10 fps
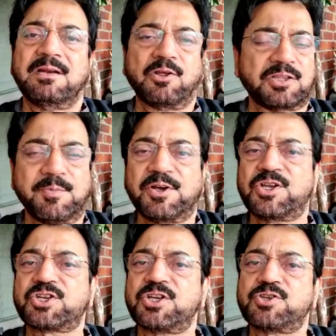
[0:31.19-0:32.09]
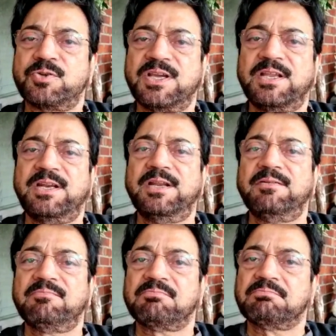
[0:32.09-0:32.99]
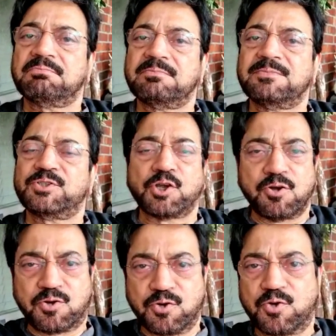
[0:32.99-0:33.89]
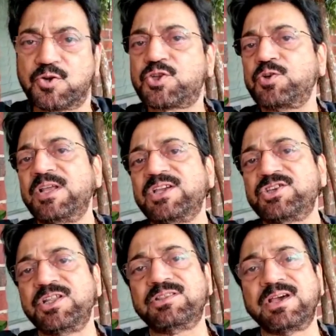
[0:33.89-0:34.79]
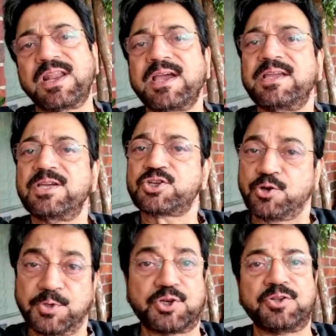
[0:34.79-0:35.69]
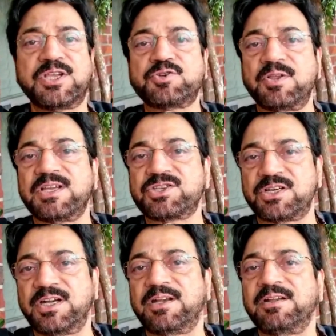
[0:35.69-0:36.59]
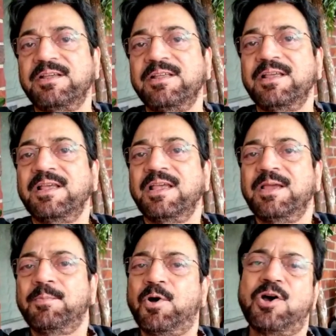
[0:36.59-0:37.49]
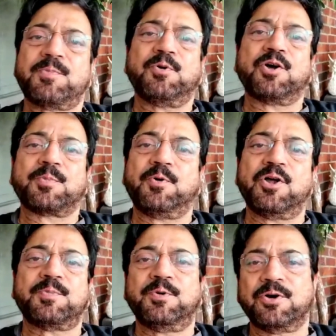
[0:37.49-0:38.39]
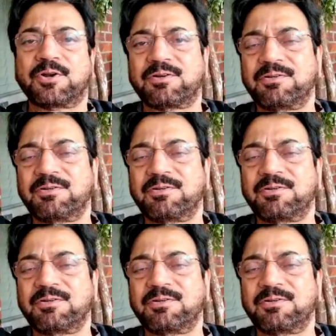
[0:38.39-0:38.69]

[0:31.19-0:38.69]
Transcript: লতা মঙ্গেশকর চলে গেলেন শঙ্খ ঘোষ চলে গেছিলেন তার আগে সৌমিত্র দা চলে গেছিলেন পর পর পর পর